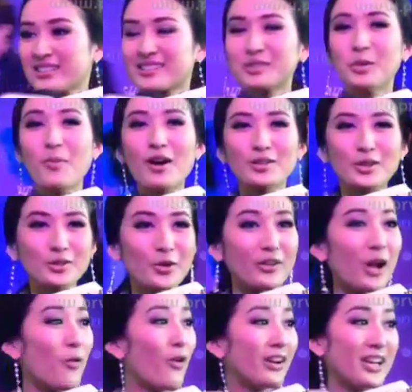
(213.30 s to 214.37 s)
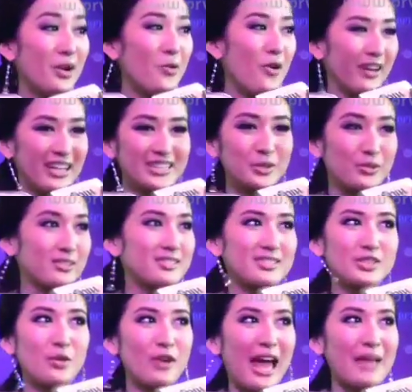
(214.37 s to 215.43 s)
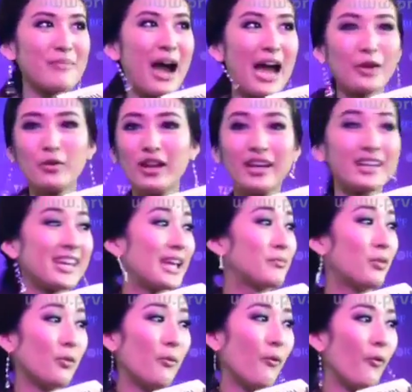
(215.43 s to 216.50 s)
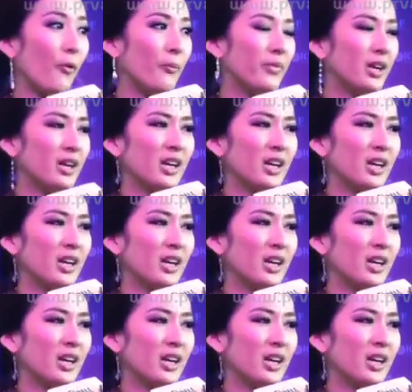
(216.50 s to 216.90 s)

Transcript: หนูบอกตรงๆนะวันนี้ห่วงที่สุด ส่งไลน์มาหาหนูเลย เคนภูภูมิ